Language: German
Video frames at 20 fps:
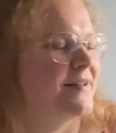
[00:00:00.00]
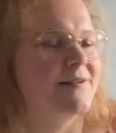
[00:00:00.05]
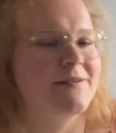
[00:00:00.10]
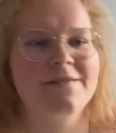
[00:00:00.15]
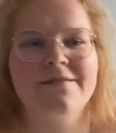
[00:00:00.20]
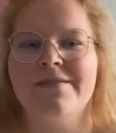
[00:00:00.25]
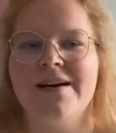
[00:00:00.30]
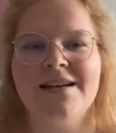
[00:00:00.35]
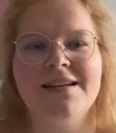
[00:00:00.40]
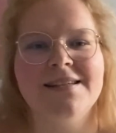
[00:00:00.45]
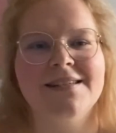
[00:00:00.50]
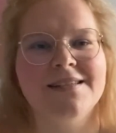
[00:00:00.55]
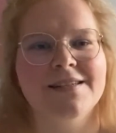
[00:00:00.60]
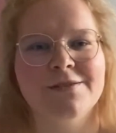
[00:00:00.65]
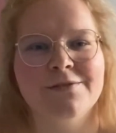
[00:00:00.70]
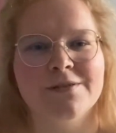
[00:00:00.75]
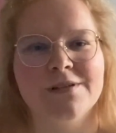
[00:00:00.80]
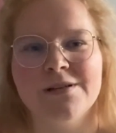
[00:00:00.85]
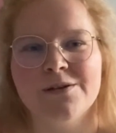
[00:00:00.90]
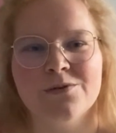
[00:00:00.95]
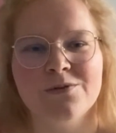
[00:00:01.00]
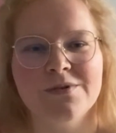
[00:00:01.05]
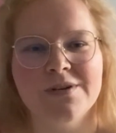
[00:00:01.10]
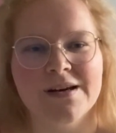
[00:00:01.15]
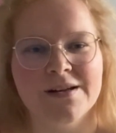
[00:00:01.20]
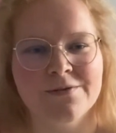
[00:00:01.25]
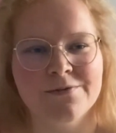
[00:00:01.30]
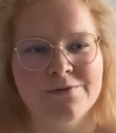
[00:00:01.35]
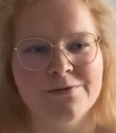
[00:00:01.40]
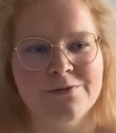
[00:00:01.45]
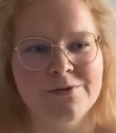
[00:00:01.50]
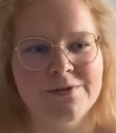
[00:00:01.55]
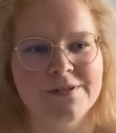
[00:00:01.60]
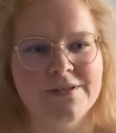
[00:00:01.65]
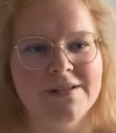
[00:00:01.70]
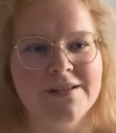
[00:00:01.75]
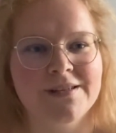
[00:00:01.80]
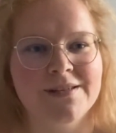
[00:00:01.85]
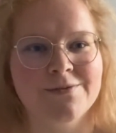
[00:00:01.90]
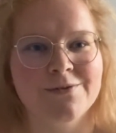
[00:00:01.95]
wann es sich für dich gut
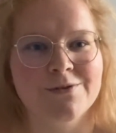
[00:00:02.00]
anfühlt. Ich